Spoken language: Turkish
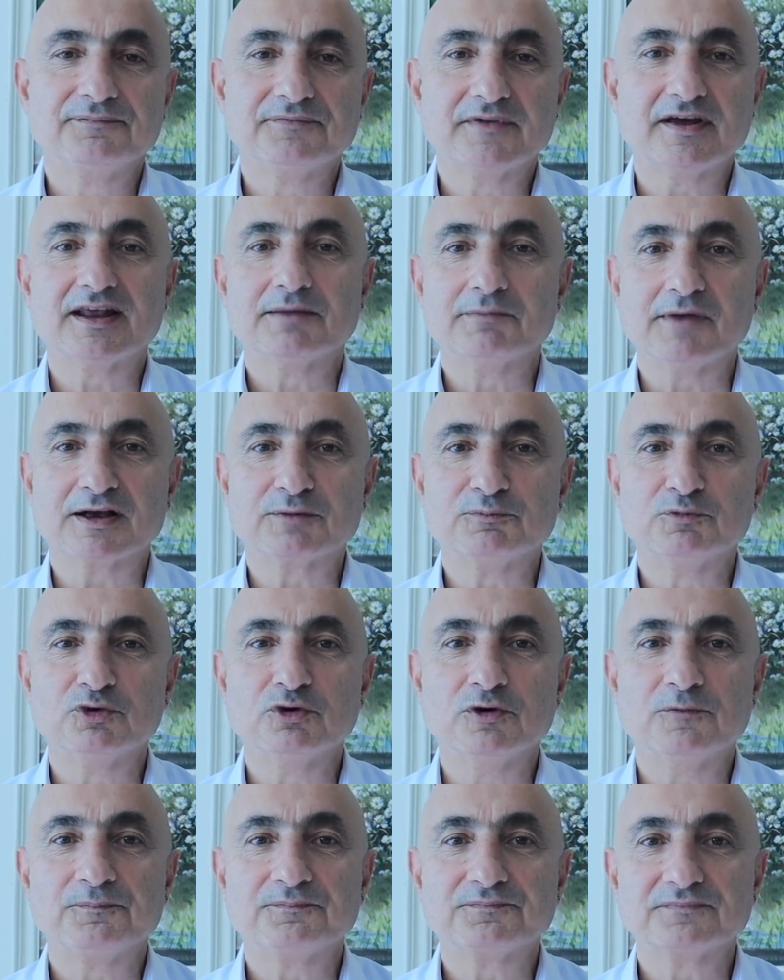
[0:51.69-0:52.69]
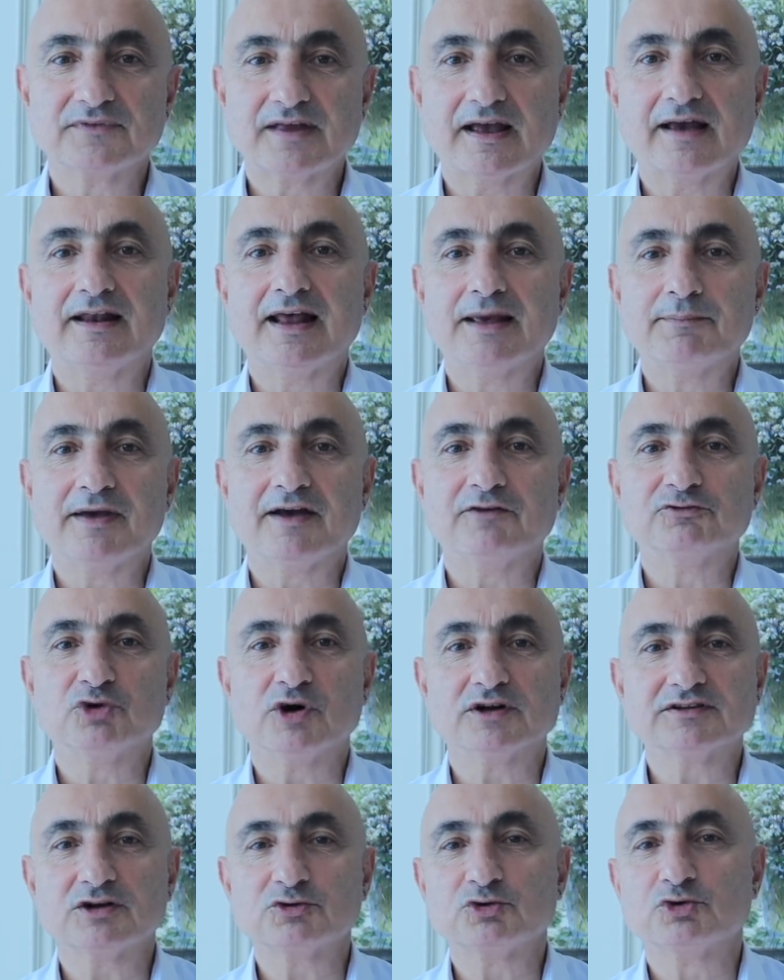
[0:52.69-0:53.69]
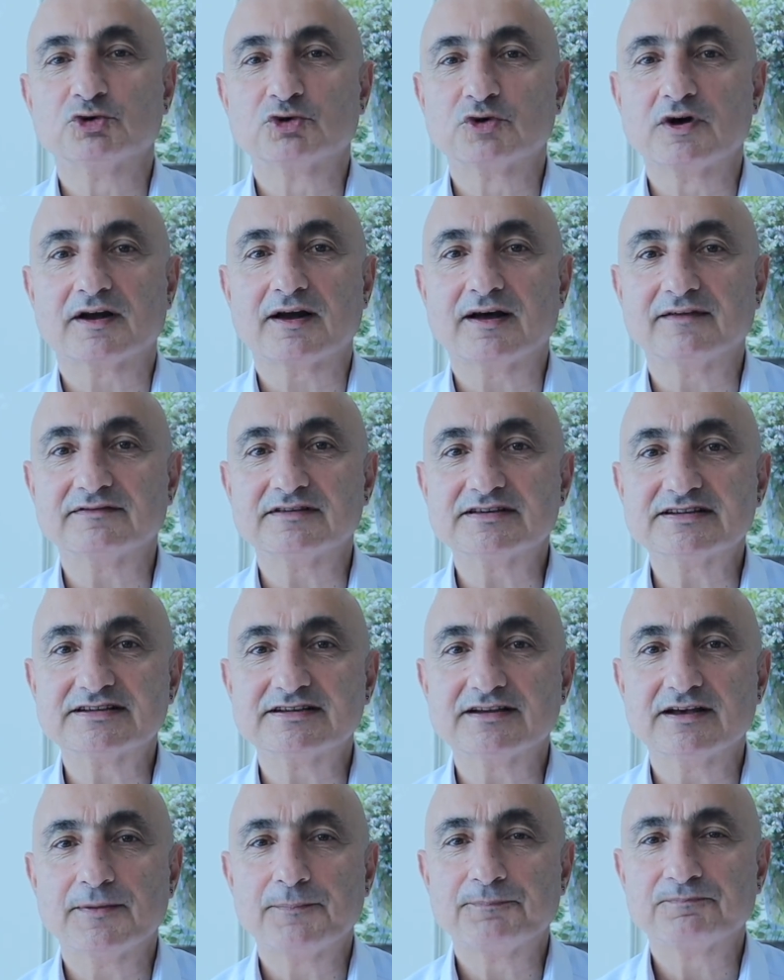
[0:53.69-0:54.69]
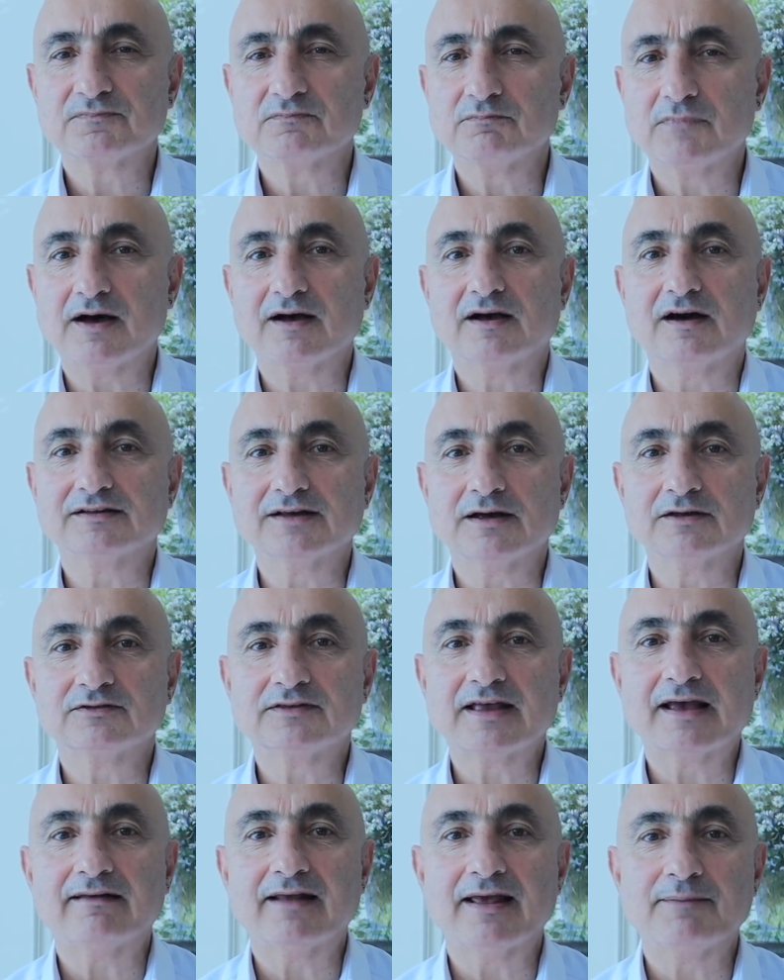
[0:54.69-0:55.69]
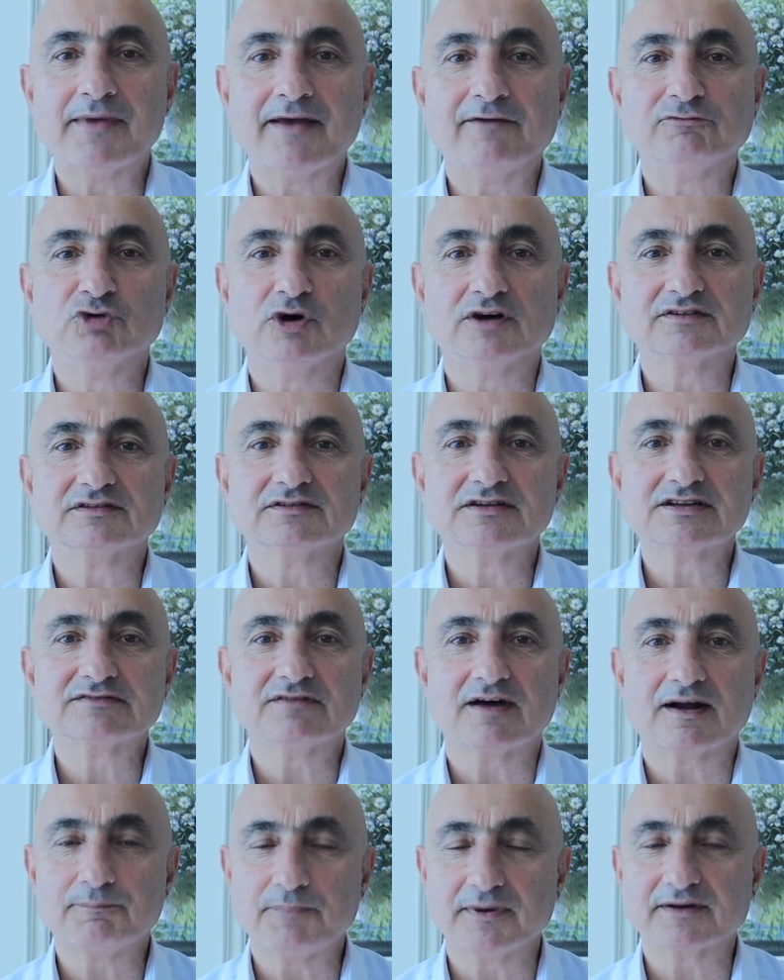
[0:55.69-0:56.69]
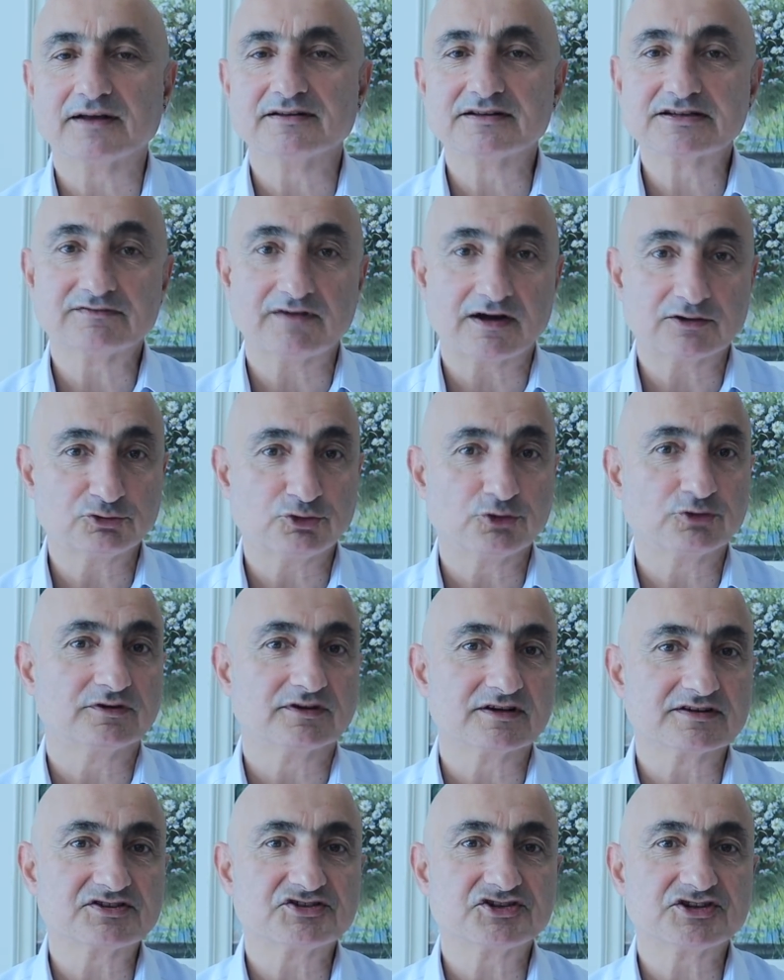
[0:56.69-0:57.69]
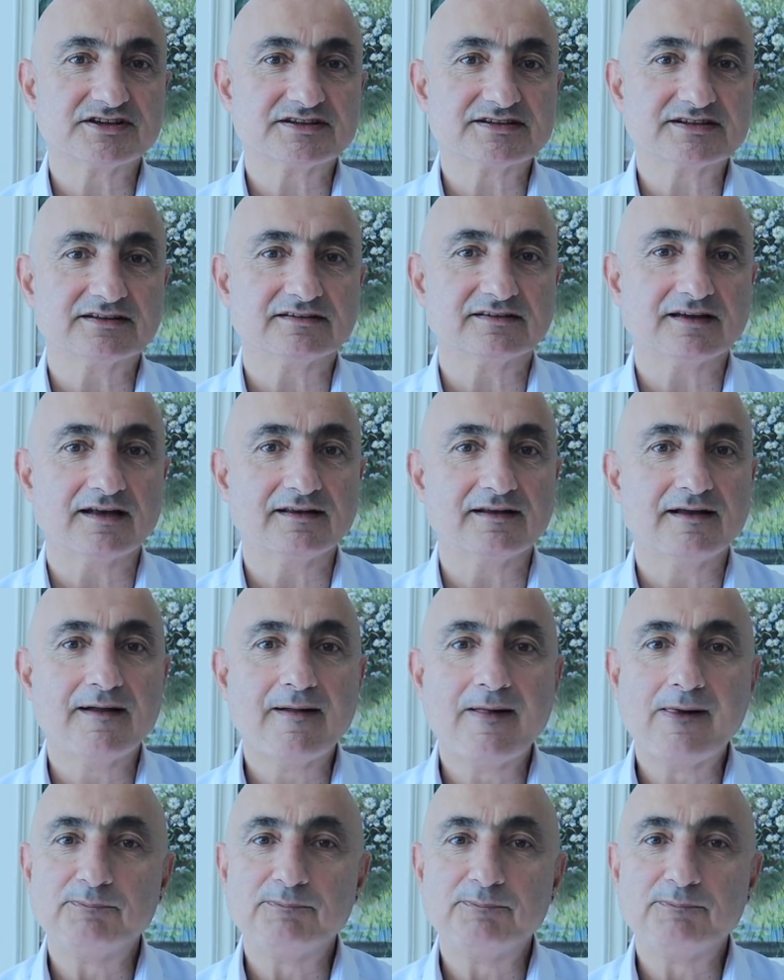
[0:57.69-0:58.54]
Ne demek bu? TL mevduata kur garantisi Bankada TL mevduatınız var, paranız var Türk lirası cinsinden.